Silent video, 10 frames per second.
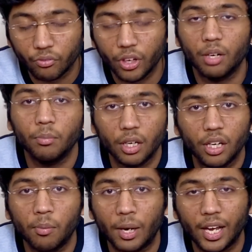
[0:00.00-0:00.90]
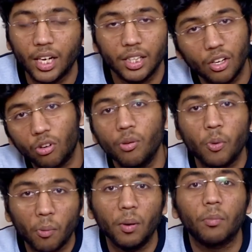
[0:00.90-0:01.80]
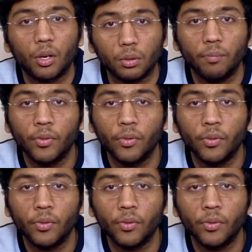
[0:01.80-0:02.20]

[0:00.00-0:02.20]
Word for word: फिर हम रीअप्लाई के लिए दें और कोई प्रॉब्लम ना हो